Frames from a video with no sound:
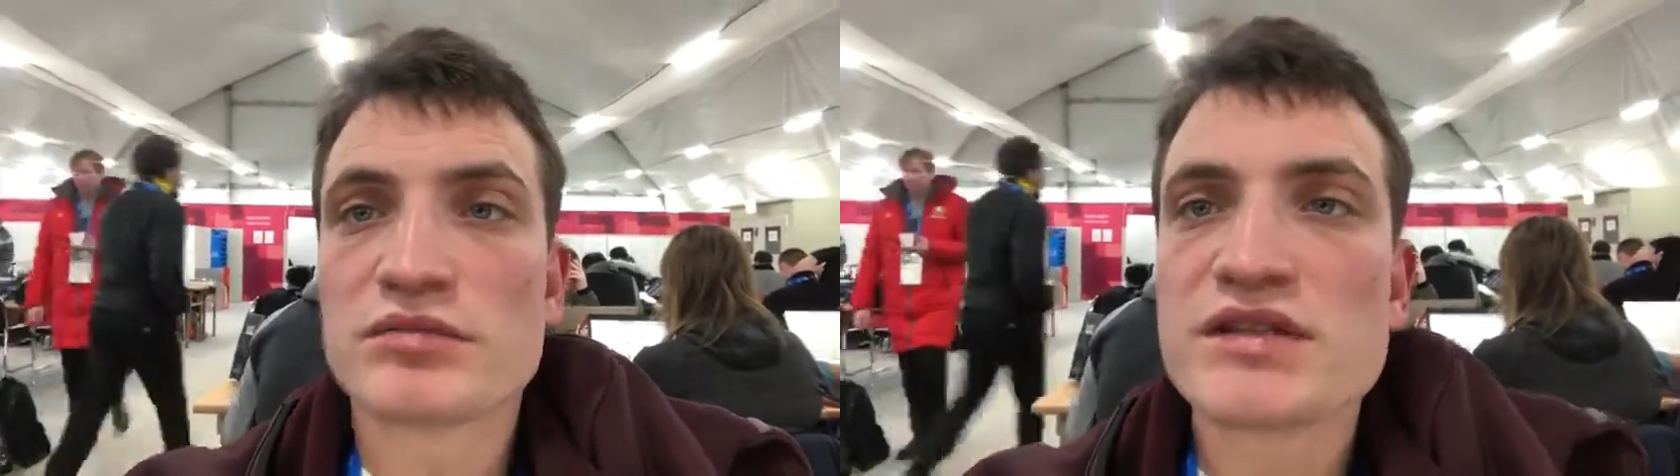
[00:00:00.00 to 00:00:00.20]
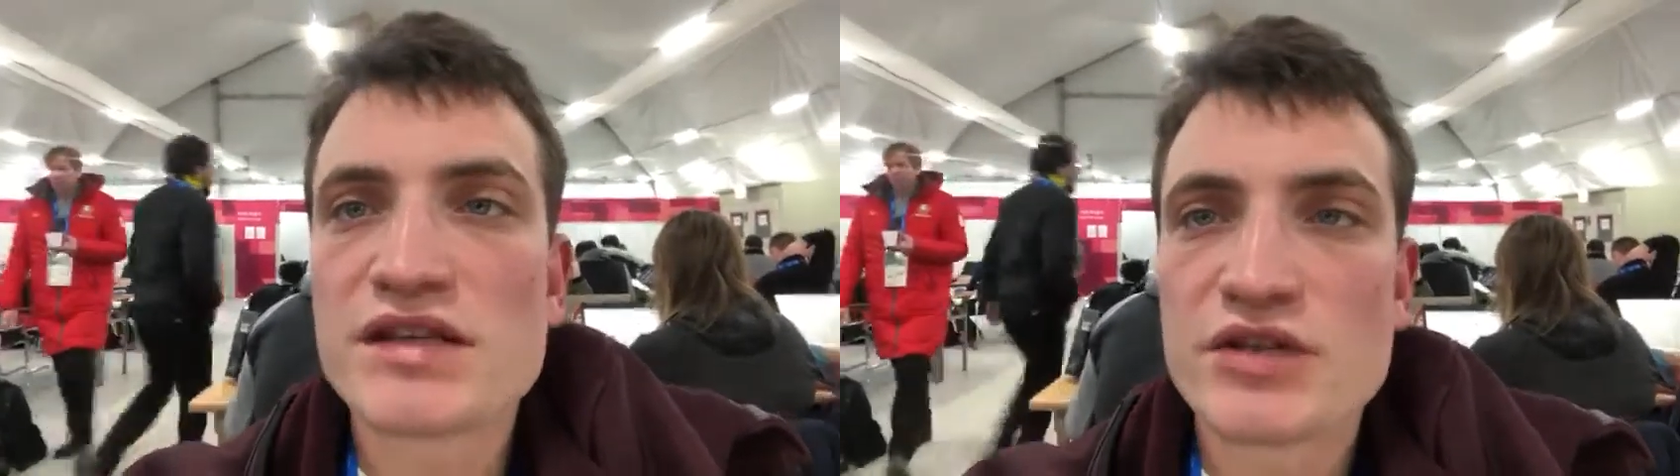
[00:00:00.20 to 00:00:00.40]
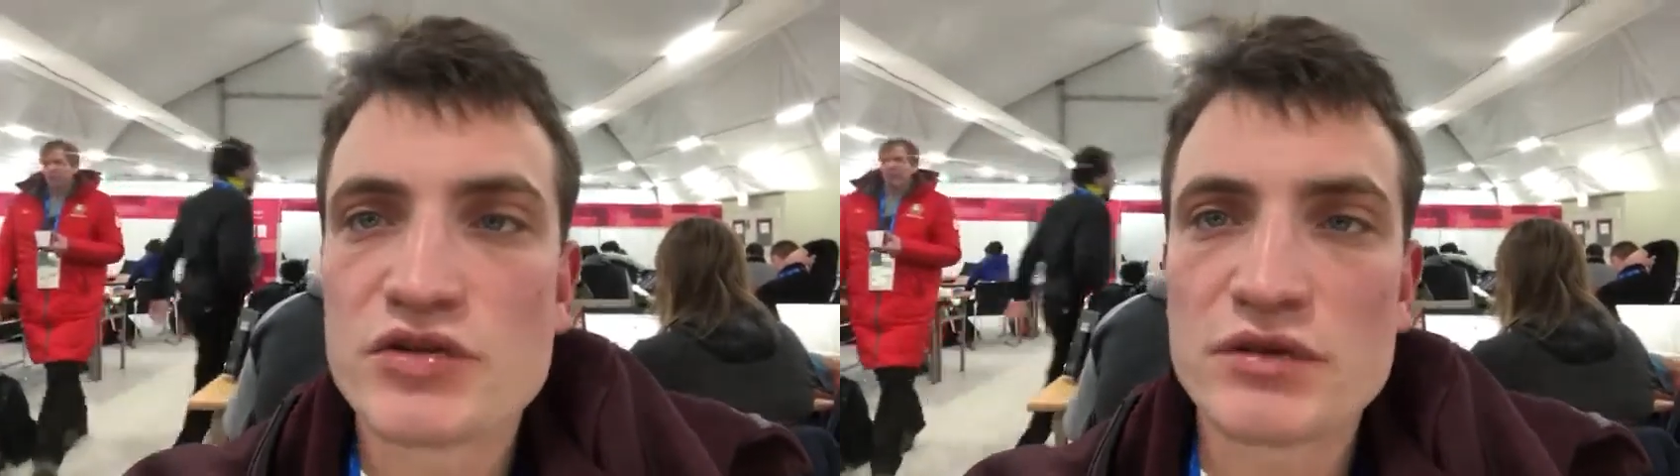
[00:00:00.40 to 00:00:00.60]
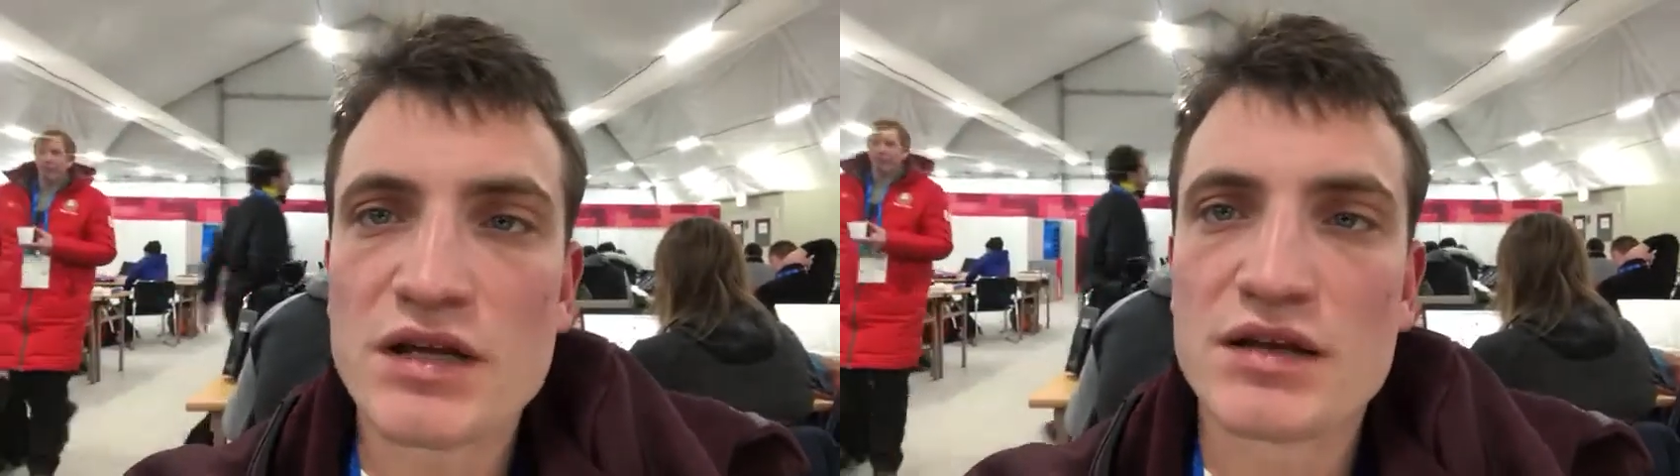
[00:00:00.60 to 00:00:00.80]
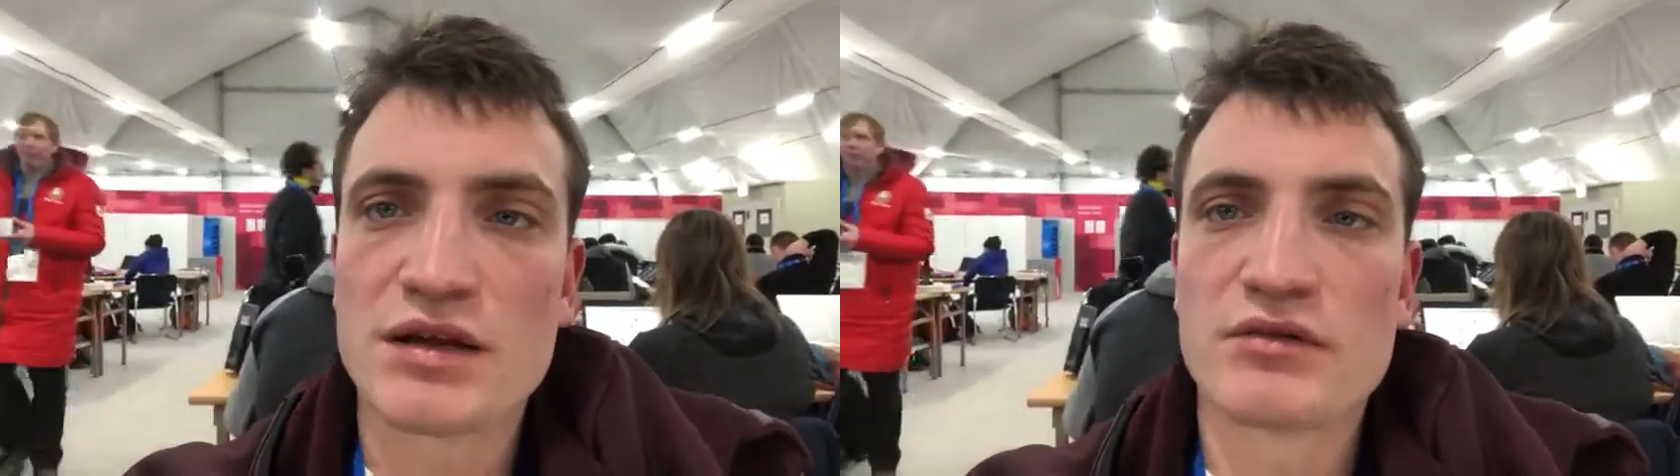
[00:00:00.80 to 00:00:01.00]
здесь
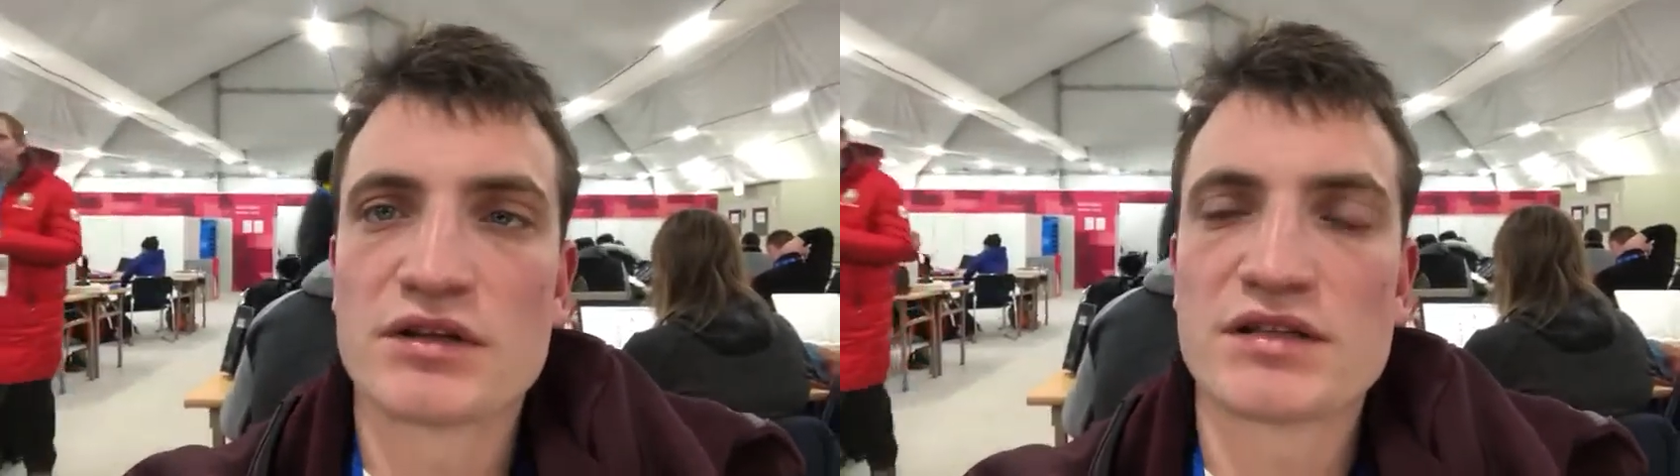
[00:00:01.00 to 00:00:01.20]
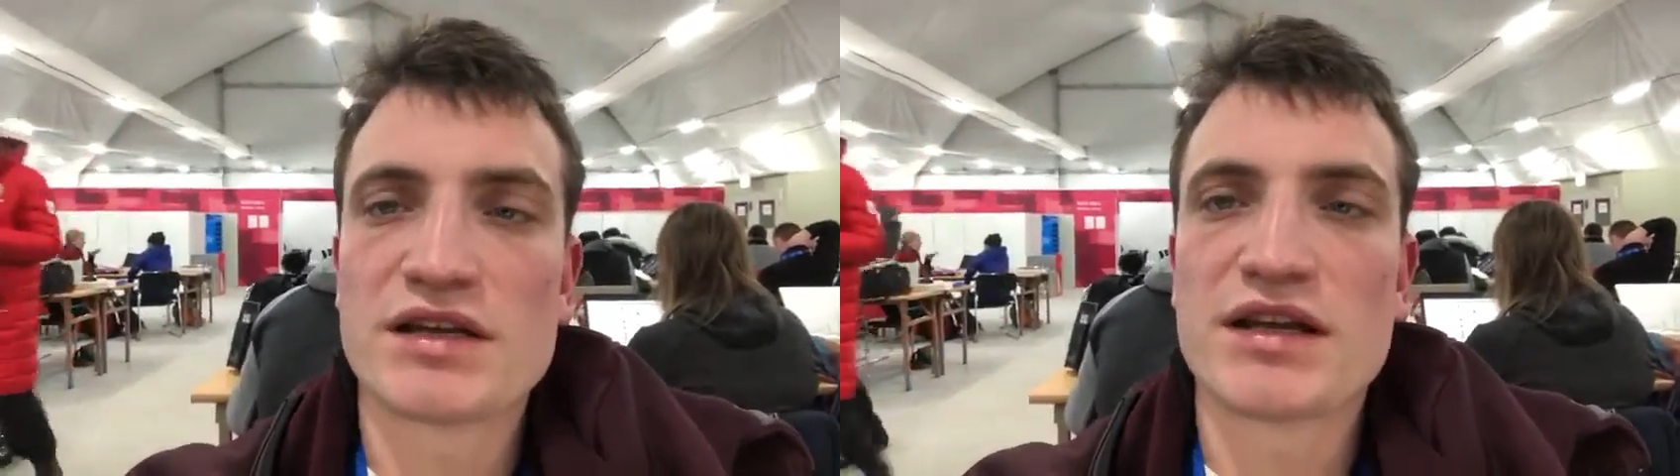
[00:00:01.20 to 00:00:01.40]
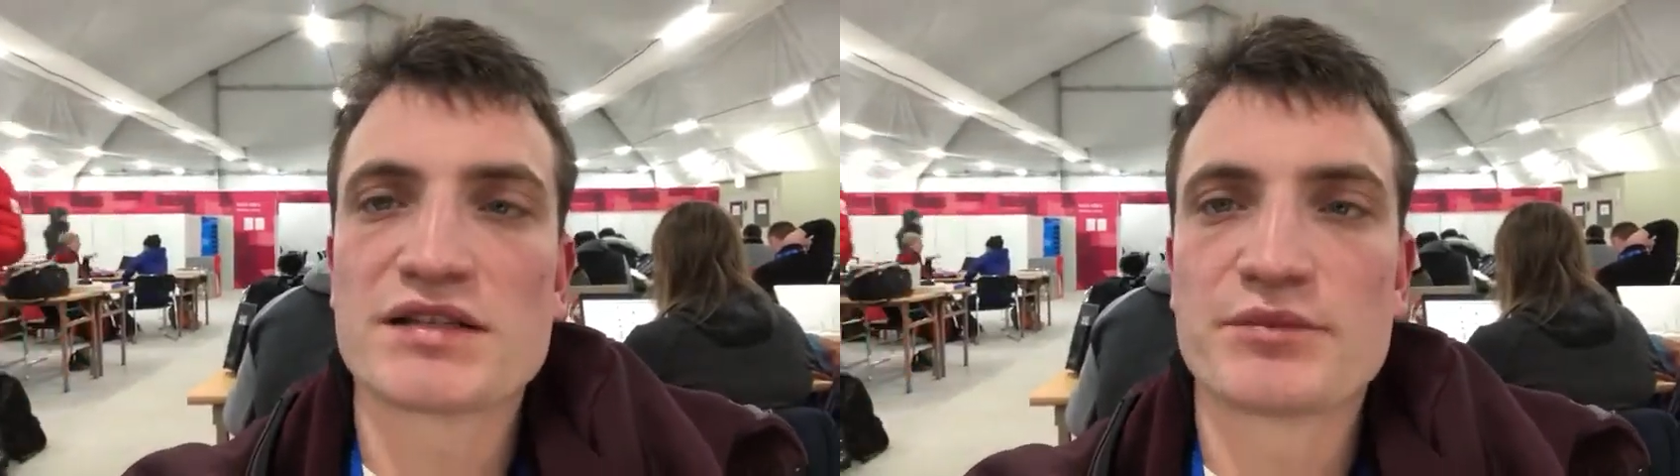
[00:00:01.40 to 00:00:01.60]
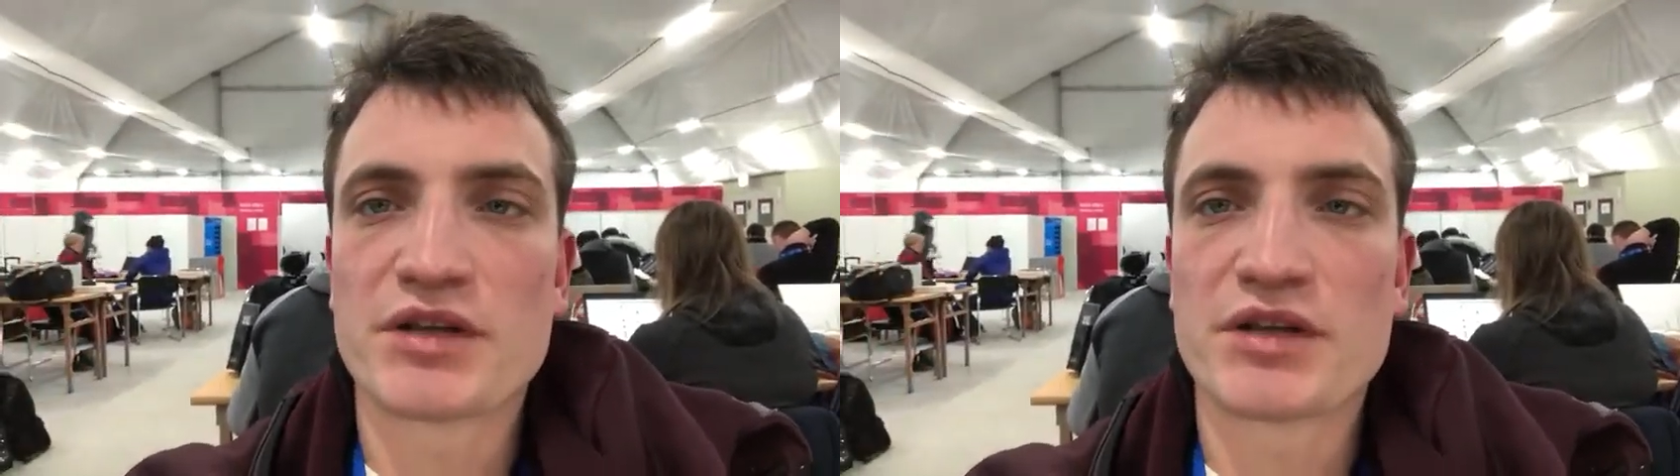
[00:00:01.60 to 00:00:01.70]
результат довольно интересен,